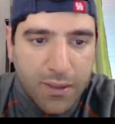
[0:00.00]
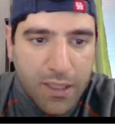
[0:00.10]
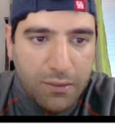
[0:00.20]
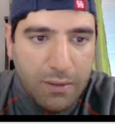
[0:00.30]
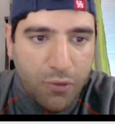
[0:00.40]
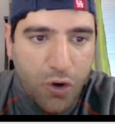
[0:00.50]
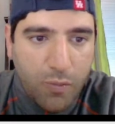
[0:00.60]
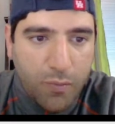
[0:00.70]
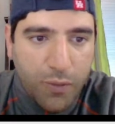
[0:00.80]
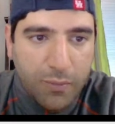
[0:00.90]
y veamos
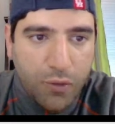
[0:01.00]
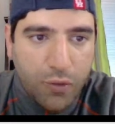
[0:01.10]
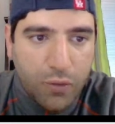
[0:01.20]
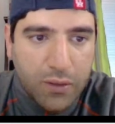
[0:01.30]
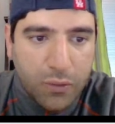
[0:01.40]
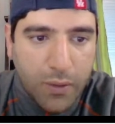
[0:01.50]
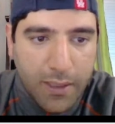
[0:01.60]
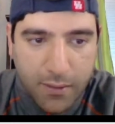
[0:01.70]
cómo podemos continuar.